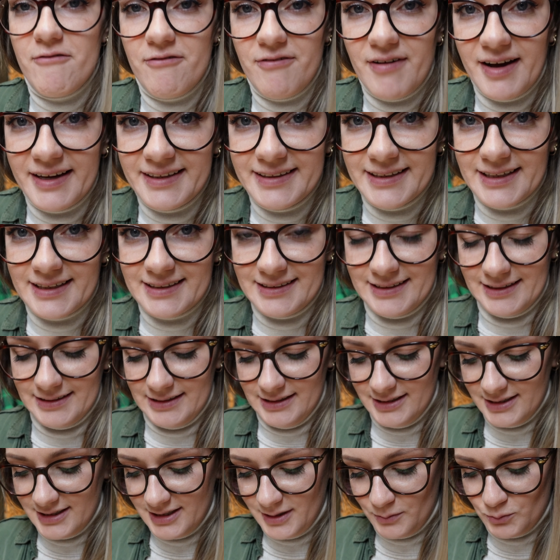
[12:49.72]
Fajne
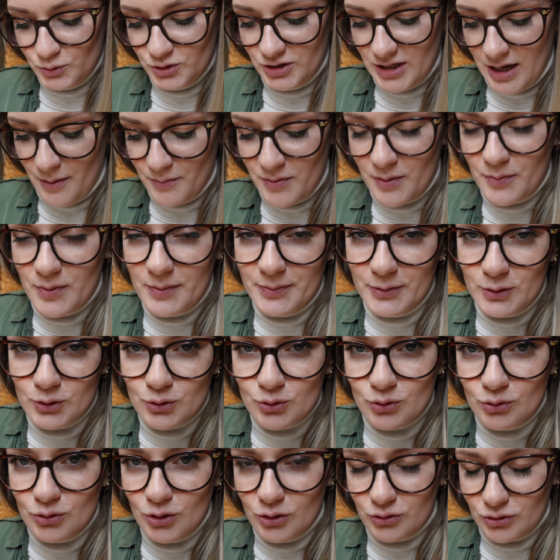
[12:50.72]
knedliki, musiałam je po
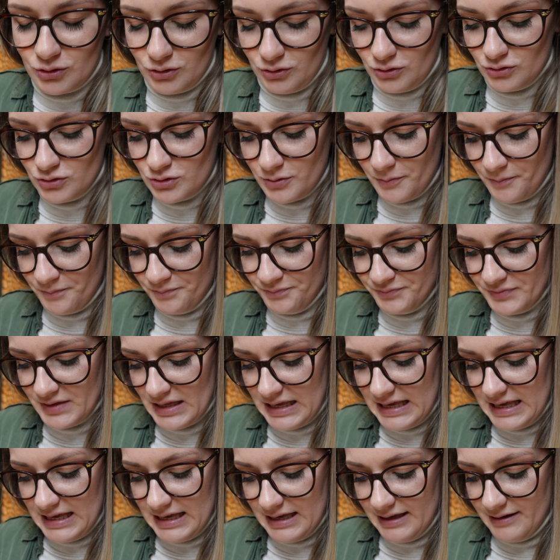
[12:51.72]
prostu dotknąć.
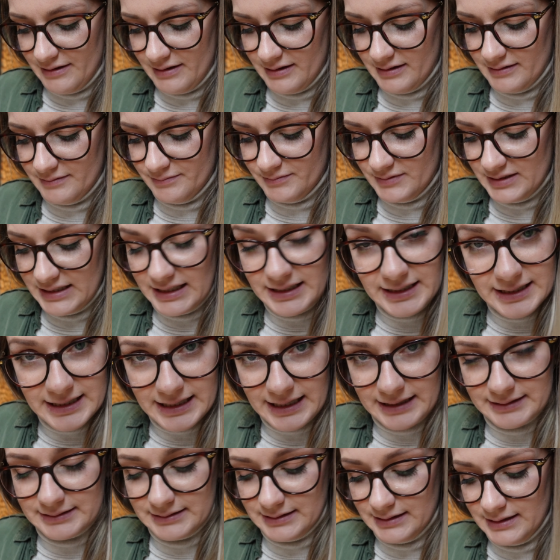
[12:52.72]

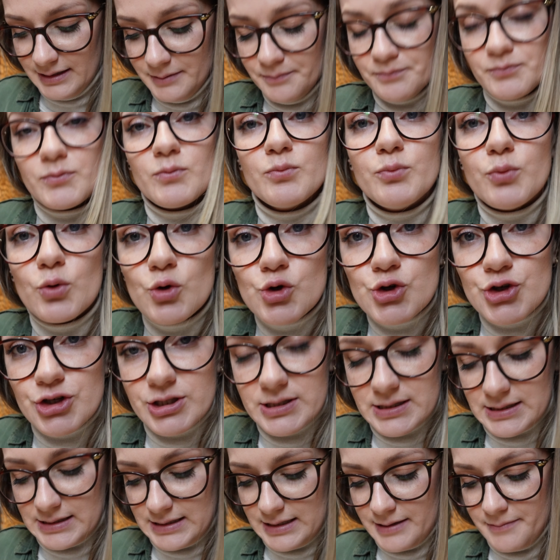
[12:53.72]
Delikatne,
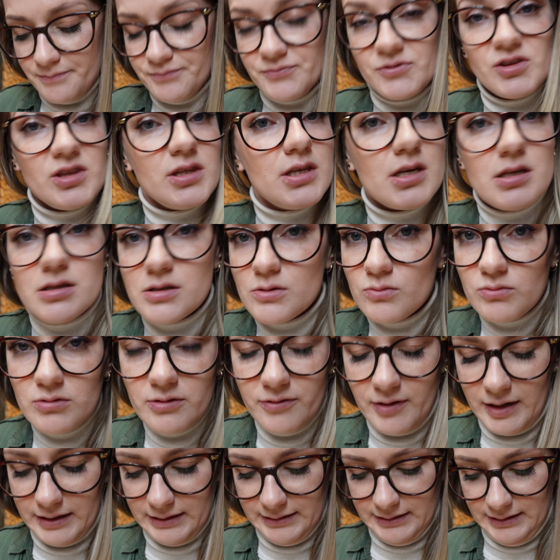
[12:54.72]
puszyste, nie są
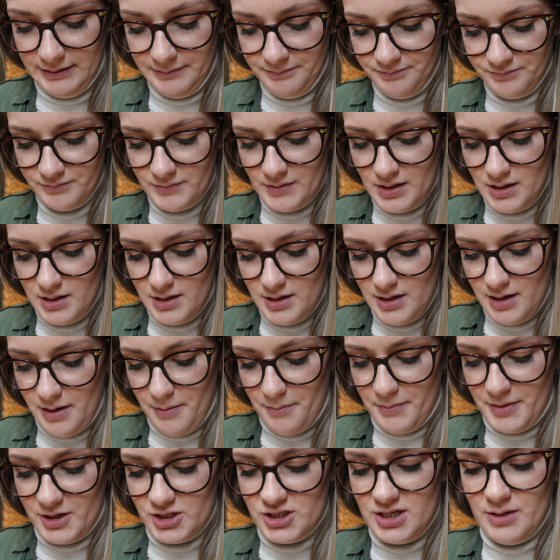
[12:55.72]
twarde.
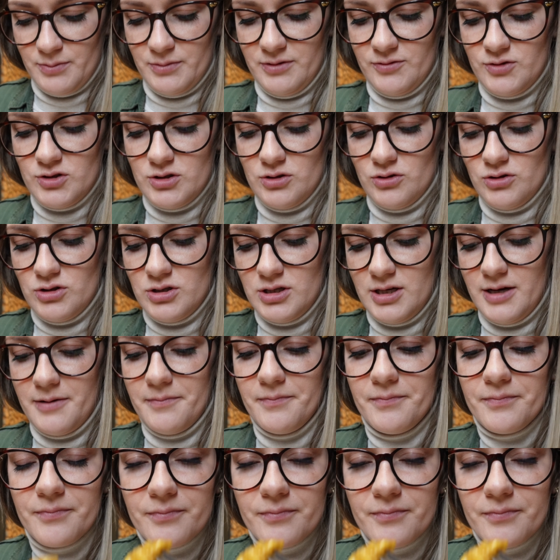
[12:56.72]
Maczamy w sosie.